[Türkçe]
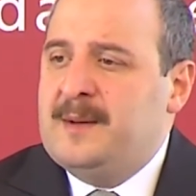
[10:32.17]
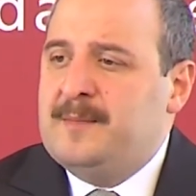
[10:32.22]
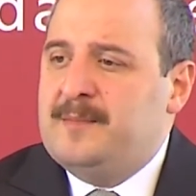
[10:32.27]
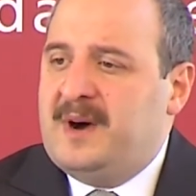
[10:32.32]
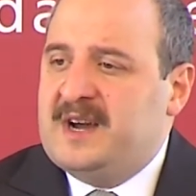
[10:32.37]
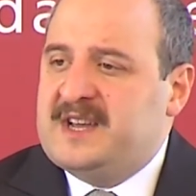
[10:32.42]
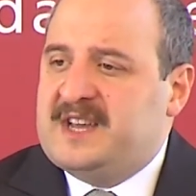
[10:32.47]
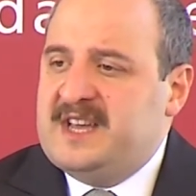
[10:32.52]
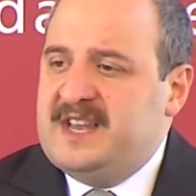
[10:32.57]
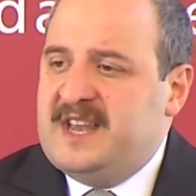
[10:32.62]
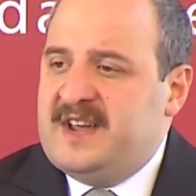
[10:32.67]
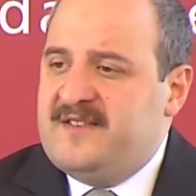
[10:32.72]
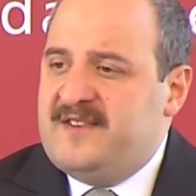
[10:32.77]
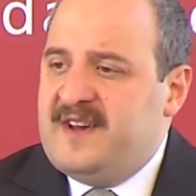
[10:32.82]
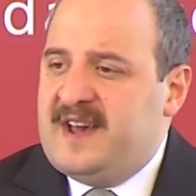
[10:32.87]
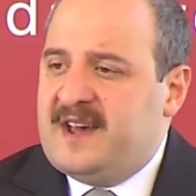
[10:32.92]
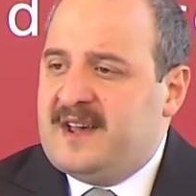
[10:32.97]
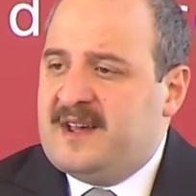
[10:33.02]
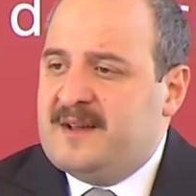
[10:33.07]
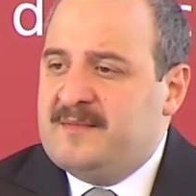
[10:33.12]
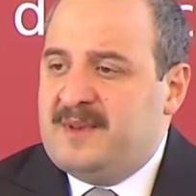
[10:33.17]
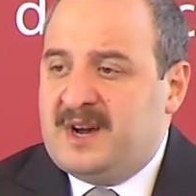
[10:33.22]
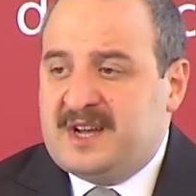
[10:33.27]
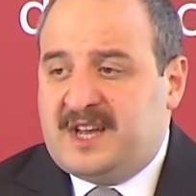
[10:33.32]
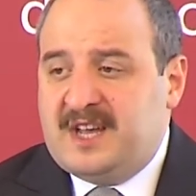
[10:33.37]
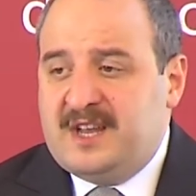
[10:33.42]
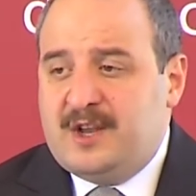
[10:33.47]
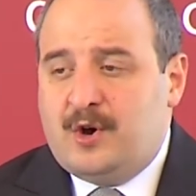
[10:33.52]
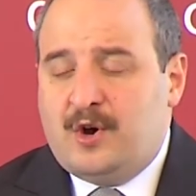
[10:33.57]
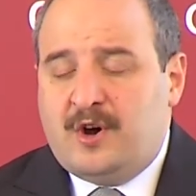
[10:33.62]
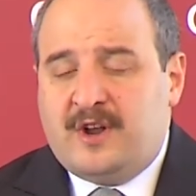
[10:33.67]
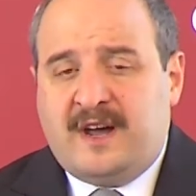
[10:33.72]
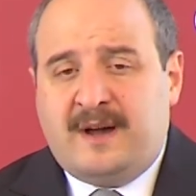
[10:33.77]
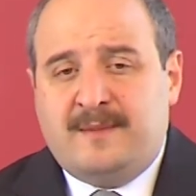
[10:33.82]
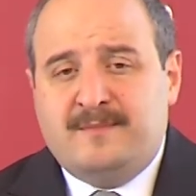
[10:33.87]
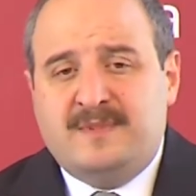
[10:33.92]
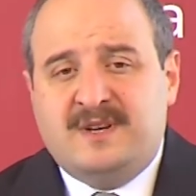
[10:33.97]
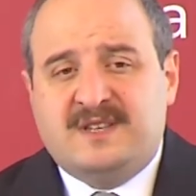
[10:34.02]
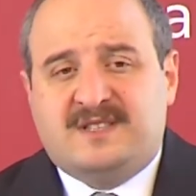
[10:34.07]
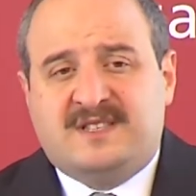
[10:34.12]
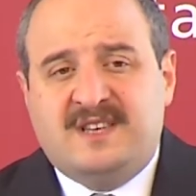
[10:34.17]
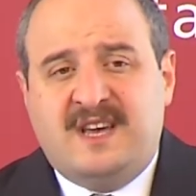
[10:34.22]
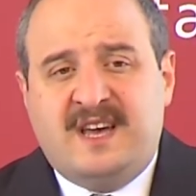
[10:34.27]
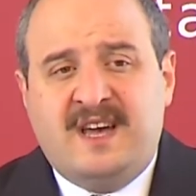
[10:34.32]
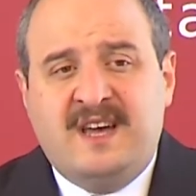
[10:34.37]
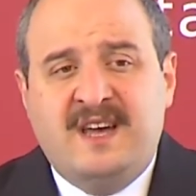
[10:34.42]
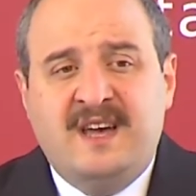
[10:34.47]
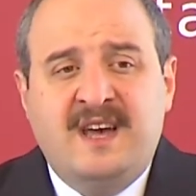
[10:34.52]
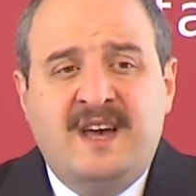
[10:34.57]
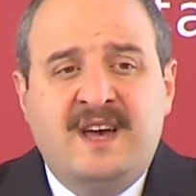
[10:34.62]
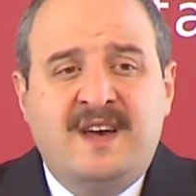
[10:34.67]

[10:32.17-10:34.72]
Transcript: makine ve makine öğrenmesi